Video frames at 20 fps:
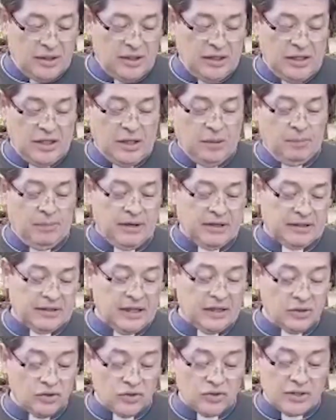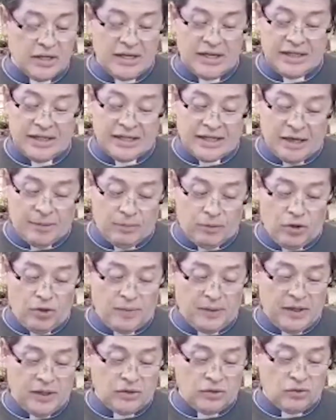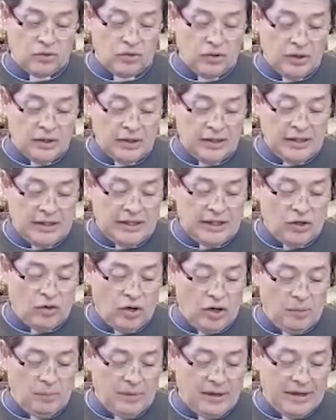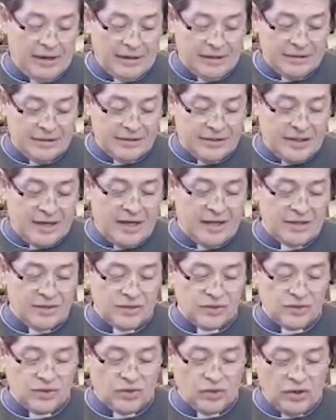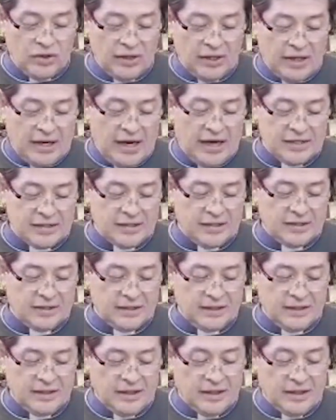Y despertándose él increpó el viento y dijo al mar, Silencio, cállate.